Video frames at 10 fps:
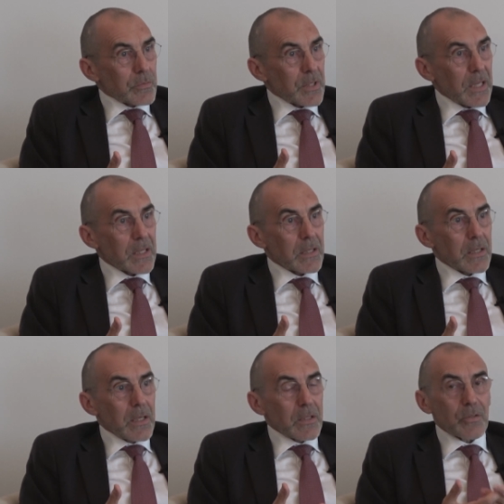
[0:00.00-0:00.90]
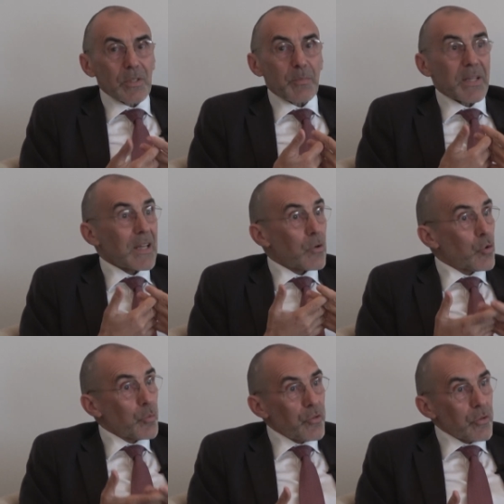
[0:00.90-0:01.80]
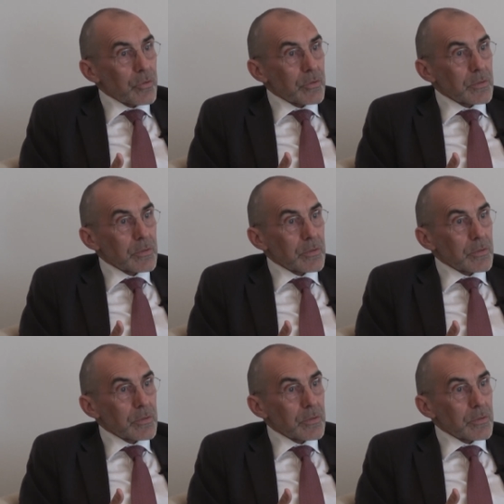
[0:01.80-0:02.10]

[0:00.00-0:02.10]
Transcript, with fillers: voyez Ce n'est pas de la corruption.